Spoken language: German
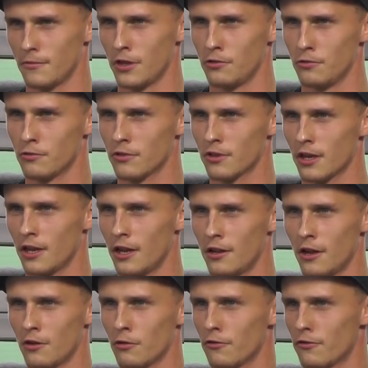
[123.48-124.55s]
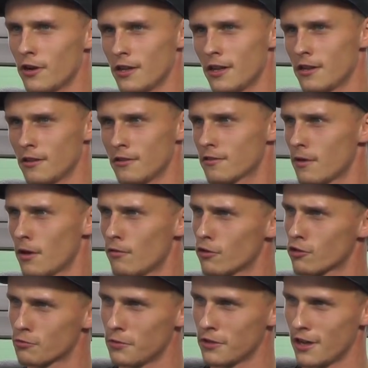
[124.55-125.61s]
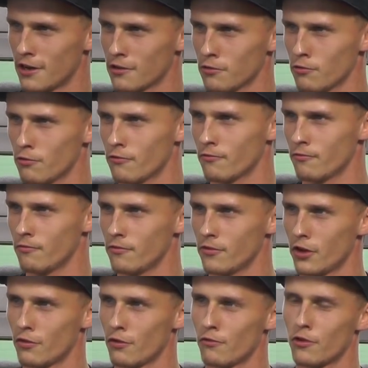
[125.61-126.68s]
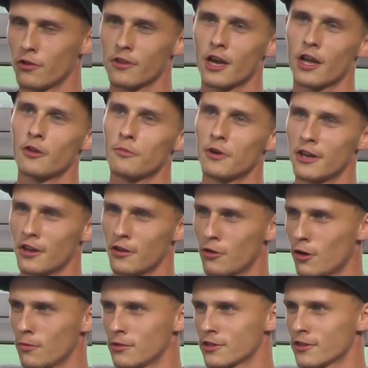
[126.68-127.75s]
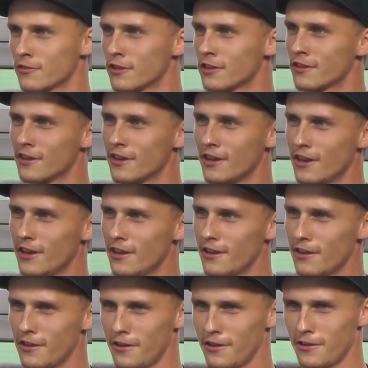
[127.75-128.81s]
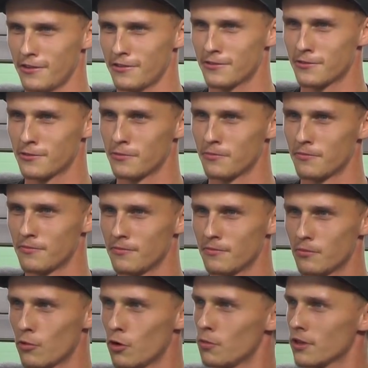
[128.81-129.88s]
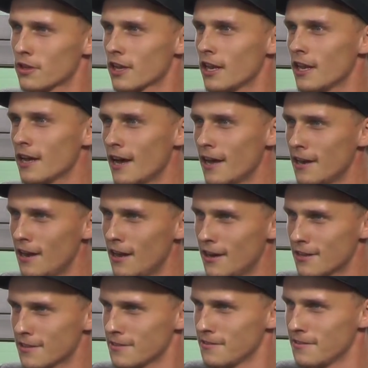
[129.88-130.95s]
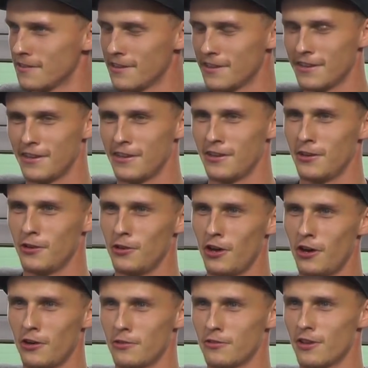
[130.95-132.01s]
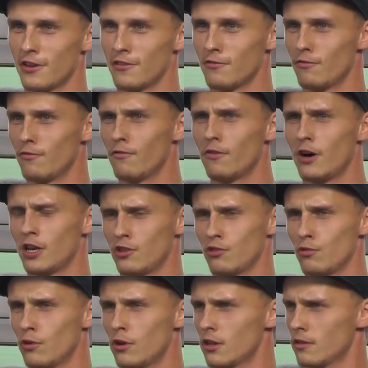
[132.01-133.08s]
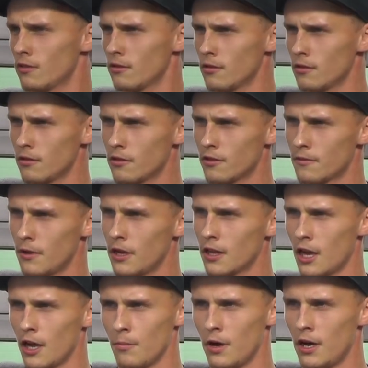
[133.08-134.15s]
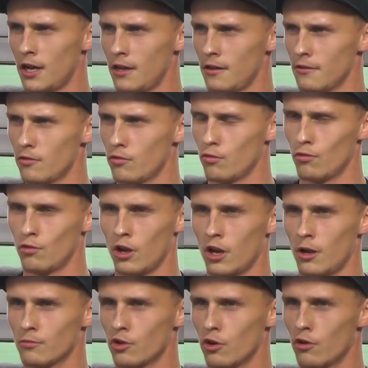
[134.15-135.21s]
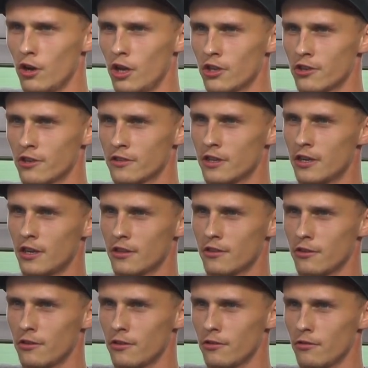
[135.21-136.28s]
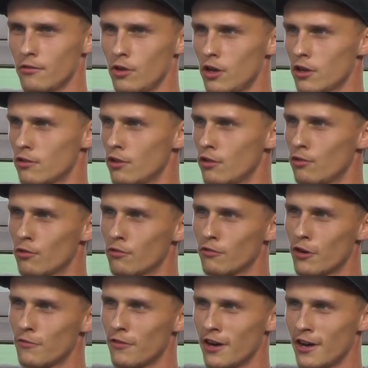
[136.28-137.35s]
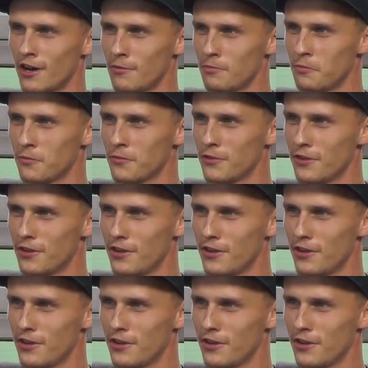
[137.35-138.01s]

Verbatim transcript: mein Jugendtrainer in Hannover, hat dann zwei Wochen später angerufen. Ja, wir würden gerne mal den Norman Quint äh, zum Probetraining einladen. Ja, und dann war ich dort äh, zwei, dreimal und dann haben sie auch gleich gesagt, äh, ja, den Jungen wollen wir haben.